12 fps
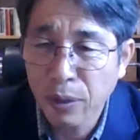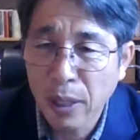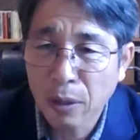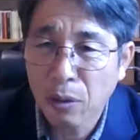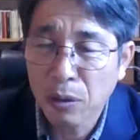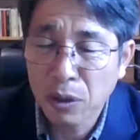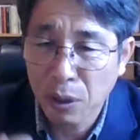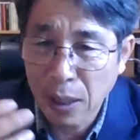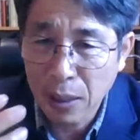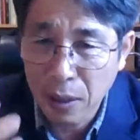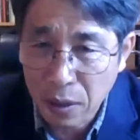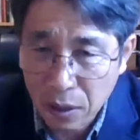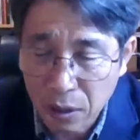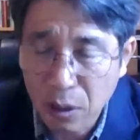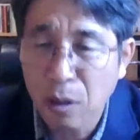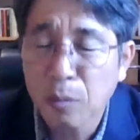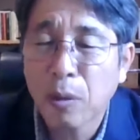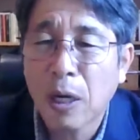거부했고 절하는
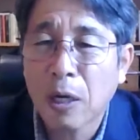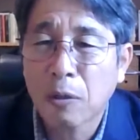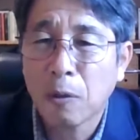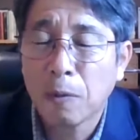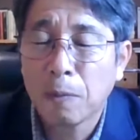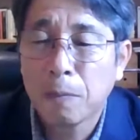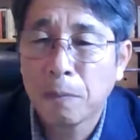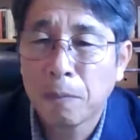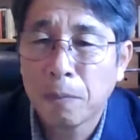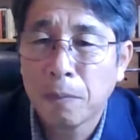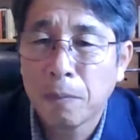것을 거부하고